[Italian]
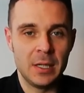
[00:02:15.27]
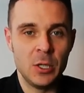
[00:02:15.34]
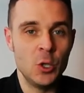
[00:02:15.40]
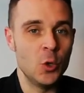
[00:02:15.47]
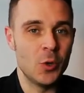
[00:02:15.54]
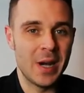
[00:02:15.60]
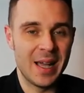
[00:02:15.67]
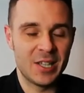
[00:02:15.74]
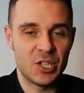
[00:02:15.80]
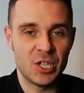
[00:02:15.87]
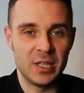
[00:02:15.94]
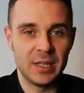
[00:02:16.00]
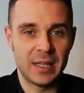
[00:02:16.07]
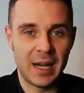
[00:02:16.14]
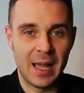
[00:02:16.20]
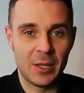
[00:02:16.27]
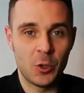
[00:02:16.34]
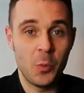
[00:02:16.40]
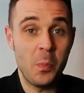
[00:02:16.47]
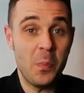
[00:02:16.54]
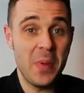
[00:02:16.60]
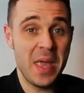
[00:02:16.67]
non ha
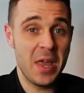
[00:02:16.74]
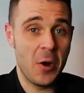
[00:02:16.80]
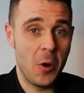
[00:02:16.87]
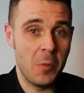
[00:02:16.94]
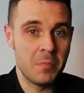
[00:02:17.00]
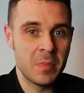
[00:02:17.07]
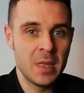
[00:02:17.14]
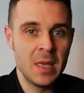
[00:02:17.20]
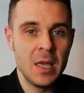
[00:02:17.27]
centrato, però